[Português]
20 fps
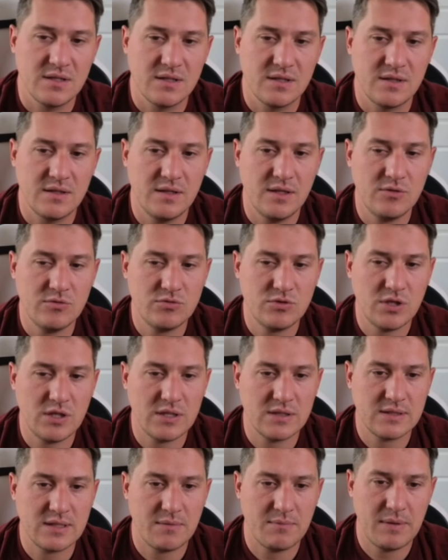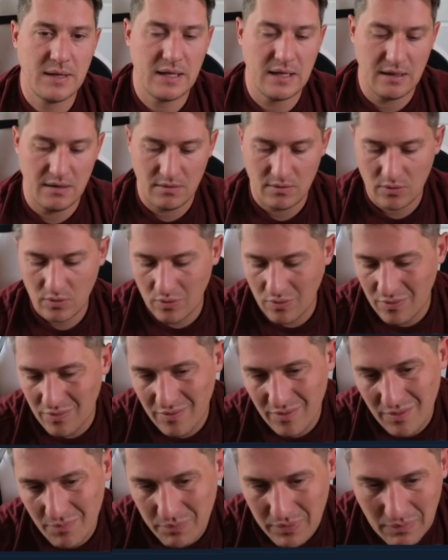não tem a tabela
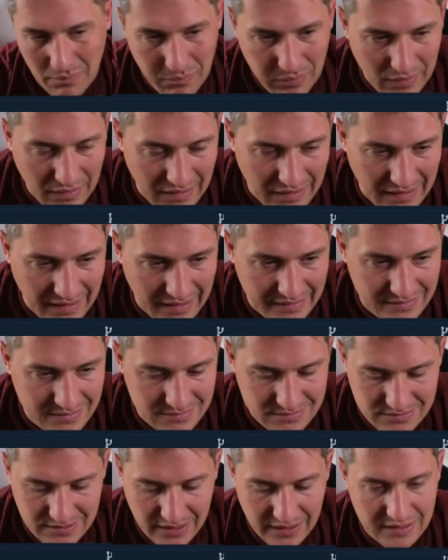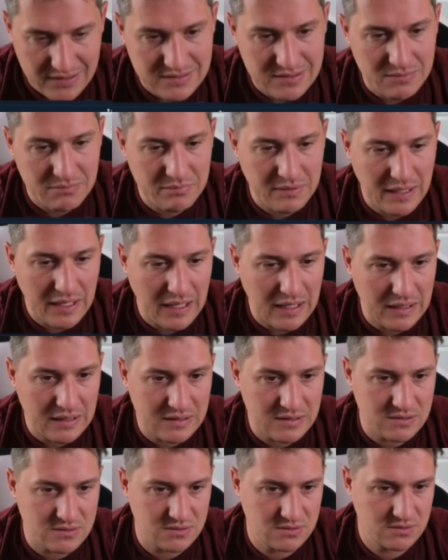Ô oh, papai não tem a
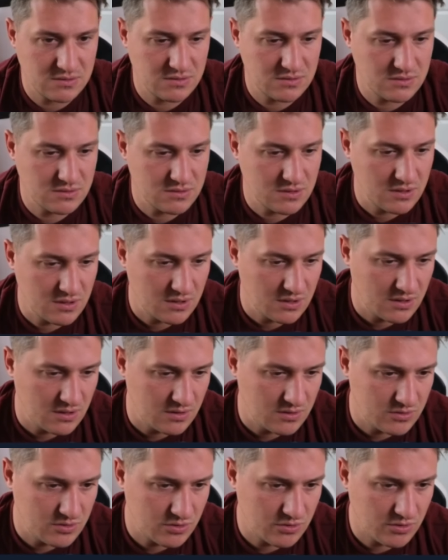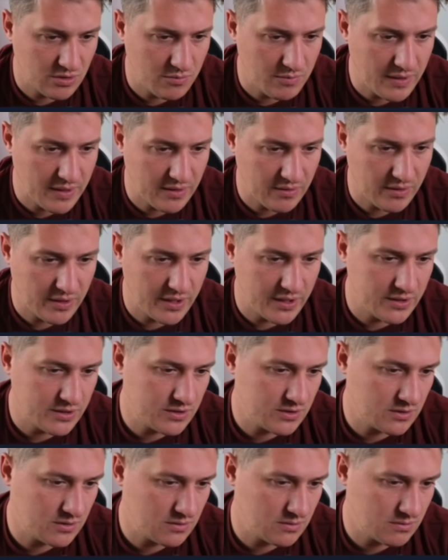tabela deixa eu dar um
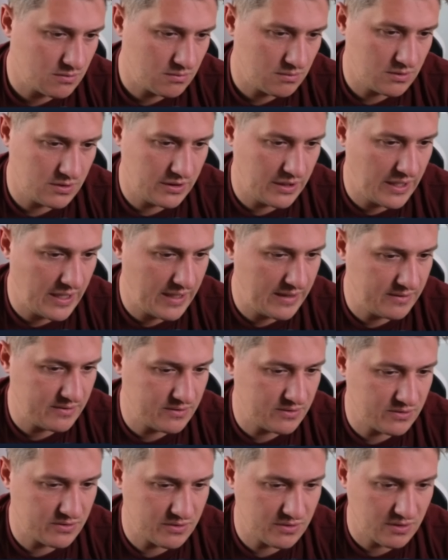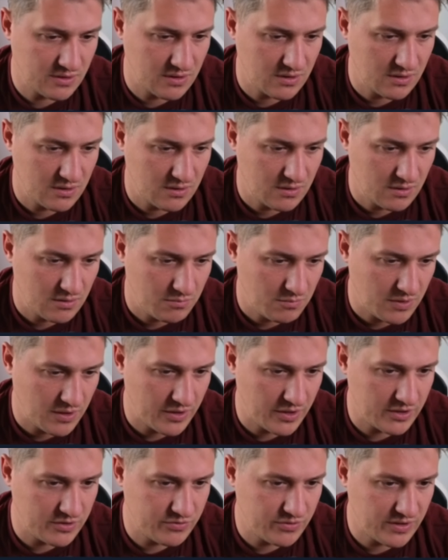migration Yes.
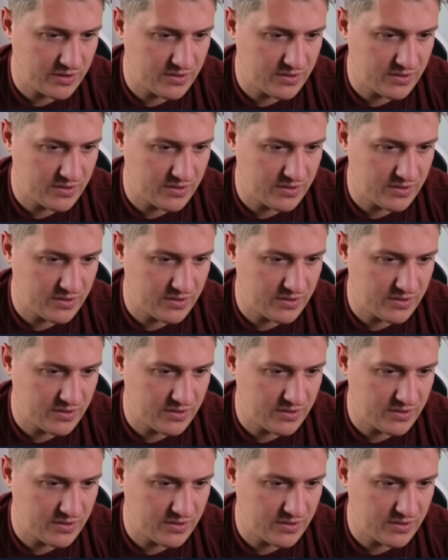Mortgage Fire